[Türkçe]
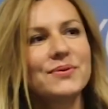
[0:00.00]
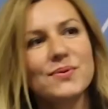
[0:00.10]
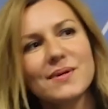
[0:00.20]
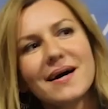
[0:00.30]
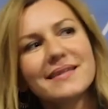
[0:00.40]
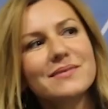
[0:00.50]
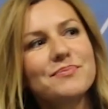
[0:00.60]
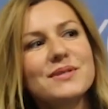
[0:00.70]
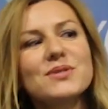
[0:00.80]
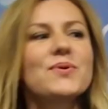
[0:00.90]

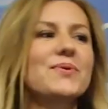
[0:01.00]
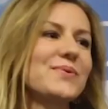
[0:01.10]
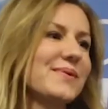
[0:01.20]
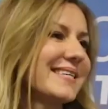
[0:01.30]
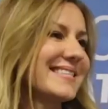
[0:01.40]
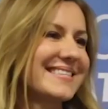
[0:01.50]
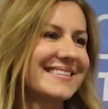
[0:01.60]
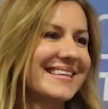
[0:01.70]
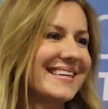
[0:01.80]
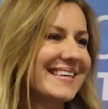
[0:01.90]
Dünyanın birçok
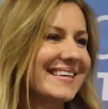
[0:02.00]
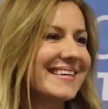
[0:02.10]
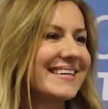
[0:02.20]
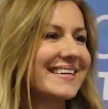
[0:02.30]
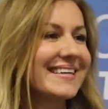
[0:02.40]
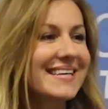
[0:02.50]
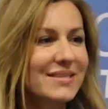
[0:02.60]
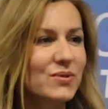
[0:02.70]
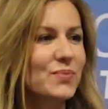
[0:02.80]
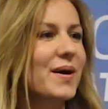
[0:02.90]
ülkesindeki e,
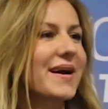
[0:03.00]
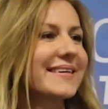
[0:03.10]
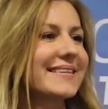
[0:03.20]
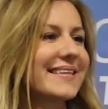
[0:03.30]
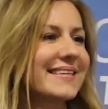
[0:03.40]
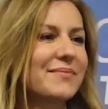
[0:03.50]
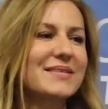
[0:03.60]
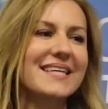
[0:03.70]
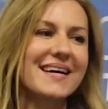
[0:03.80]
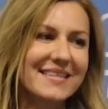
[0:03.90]
ilk su parkında da
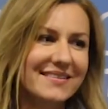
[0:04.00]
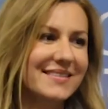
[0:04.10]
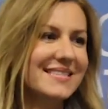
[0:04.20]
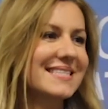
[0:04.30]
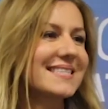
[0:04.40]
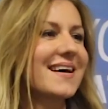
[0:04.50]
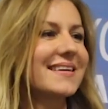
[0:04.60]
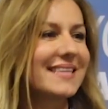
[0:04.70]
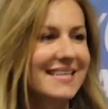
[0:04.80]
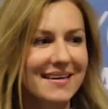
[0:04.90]
mesela
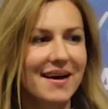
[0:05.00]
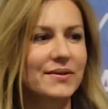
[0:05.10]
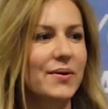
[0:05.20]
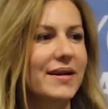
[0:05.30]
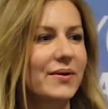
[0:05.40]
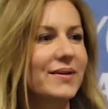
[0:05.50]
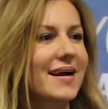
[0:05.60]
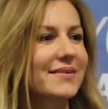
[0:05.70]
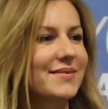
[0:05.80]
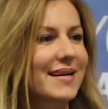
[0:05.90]
Hırvatistan, İran örnek
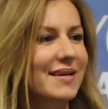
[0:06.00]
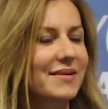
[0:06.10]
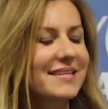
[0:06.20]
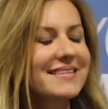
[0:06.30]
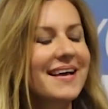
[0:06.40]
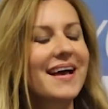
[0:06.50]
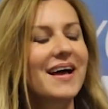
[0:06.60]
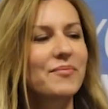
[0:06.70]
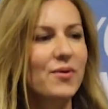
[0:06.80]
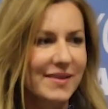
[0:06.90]
olarak verilebilir.
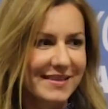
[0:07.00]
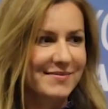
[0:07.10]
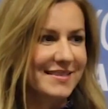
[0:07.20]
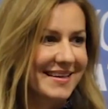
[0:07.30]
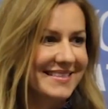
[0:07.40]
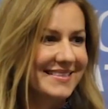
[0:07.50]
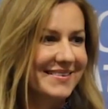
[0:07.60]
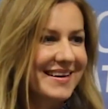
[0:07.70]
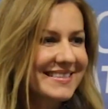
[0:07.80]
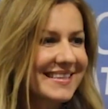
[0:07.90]
Polin
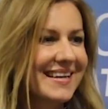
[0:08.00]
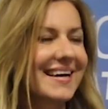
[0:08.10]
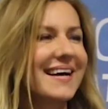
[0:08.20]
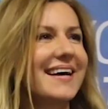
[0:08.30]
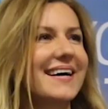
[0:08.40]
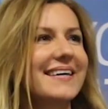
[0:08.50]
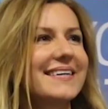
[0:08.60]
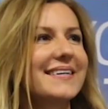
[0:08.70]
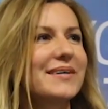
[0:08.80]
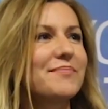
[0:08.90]
imzası var.
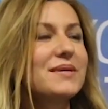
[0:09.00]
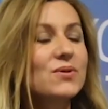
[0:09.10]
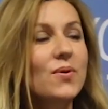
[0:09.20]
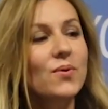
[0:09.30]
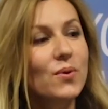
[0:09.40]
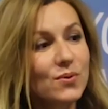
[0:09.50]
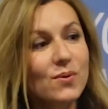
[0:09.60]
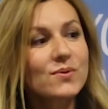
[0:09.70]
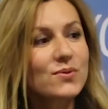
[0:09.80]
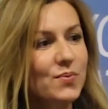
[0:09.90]
E, birçok
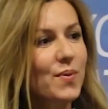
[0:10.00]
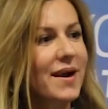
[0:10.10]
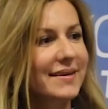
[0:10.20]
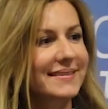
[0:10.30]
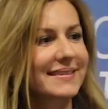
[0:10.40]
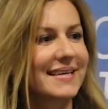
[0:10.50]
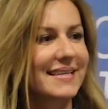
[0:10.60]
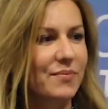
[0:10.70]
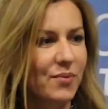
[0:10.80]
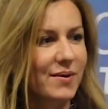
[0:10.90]
ödüllü su parkında
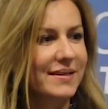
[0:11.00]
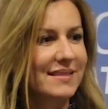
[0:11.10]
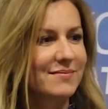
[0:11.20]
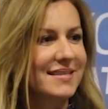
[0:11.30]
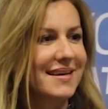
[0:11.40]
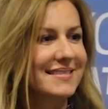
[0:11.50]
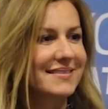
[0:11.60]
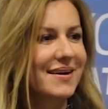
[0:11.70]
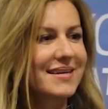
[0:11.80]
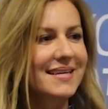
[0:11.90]
yine Poli'nin
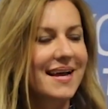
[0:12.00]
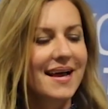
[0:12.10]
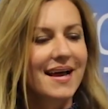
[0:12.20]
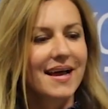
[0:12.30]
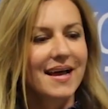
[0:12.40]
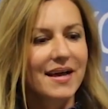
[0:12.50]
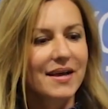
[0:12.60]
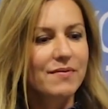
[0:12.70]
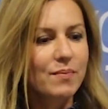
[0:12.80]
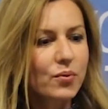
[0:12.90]
imzası var. E,
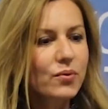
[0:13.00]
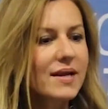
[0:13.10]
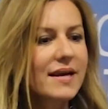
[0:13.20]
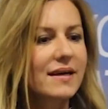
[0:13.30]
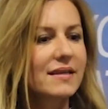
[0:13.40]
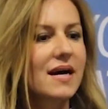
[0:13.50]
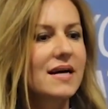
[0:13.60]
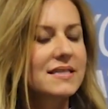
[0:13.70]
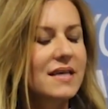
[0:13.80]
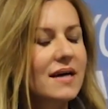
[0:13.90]
ve bugüne
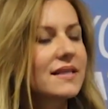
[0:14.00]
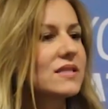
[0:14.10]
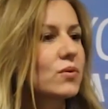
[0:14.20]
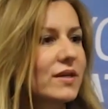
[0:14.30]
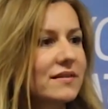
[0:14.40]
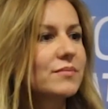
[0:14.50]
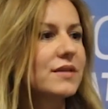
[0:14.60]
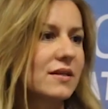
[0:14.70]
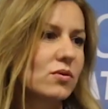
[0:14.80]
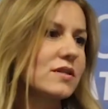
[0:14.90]
kadar sadece üretim
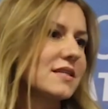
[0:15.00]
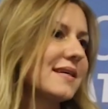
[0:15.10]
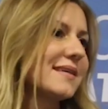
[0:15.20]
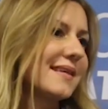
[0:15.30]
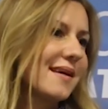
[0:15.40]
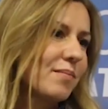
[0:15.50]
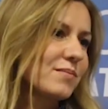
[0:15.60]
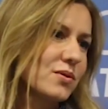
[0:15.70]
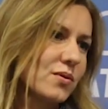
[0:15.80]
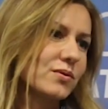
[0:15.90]
teknolojilerinde
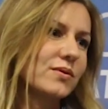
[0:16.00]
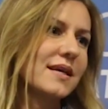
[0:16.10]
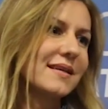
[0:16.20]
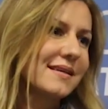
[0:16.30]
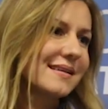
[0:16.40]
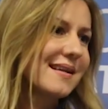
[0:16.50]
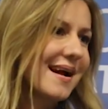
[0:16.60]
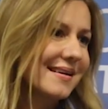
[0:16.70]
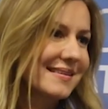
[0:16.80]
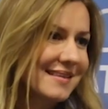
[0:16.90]
yapmış olduğu
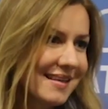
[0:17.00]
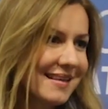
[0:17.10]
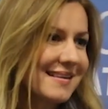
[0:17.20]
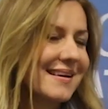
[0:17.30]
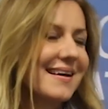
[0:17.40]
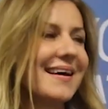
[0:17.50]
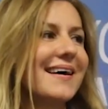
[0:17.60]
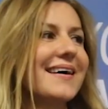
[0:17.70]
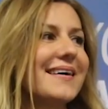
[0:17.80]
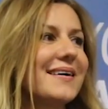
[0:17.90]
yeniliklerle değil,
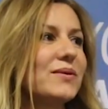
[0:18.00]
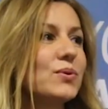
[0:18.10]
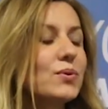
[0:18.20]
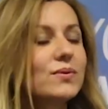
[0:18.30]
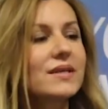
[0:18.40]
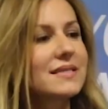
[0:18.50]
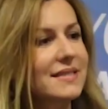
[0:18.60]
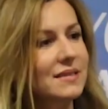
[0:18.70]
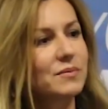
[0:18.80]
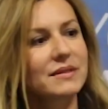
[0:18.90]
ürün
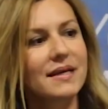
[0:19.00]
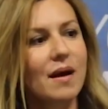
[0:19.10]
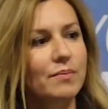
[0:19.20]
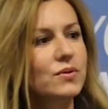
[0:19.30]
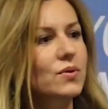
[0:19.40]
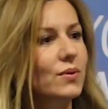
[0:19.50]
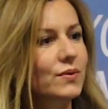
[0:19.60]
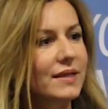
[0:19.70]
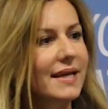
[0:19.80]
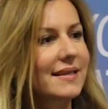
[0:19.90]
tasarımında yapmış
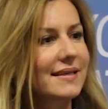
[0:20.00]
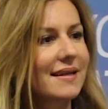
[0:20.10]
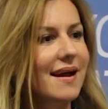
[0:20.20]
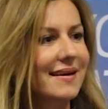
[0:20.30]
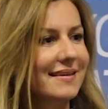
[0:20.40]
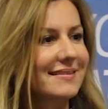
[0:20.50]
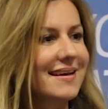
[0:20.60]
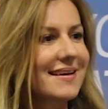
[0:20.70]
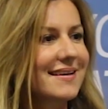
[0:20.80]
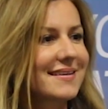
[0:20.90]
olduğu yeniliklerle
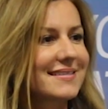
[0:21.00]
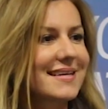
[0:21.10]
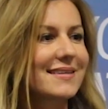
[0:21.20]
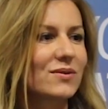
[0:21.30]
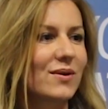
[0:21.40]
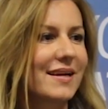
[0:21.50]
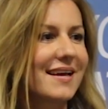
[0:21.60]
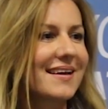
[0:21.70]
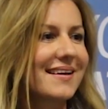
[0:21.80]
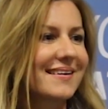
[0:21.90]
de
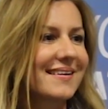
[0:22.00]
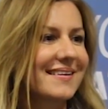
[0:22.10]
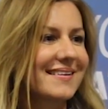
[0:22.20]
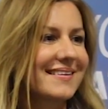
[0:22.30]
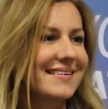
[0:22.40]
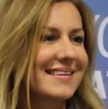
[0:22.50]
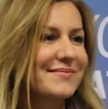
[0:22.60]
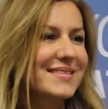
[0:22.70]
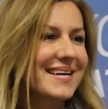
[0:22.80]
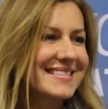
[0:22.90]
sektöre
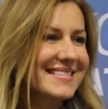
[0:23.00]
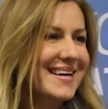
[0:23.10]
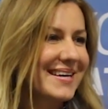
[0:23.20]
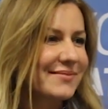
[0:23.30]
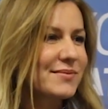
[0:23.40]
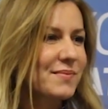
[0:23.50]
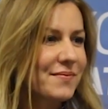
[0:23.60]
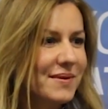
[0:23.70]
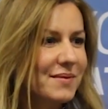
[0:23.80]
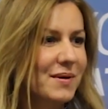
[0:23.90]
imzasını atmış
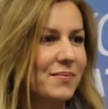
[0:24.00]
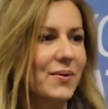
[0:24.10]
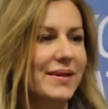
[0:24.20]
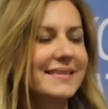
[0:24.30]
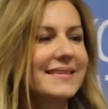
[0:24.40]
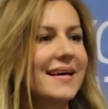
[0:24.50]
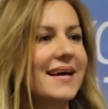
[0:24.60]
bir firma Polin.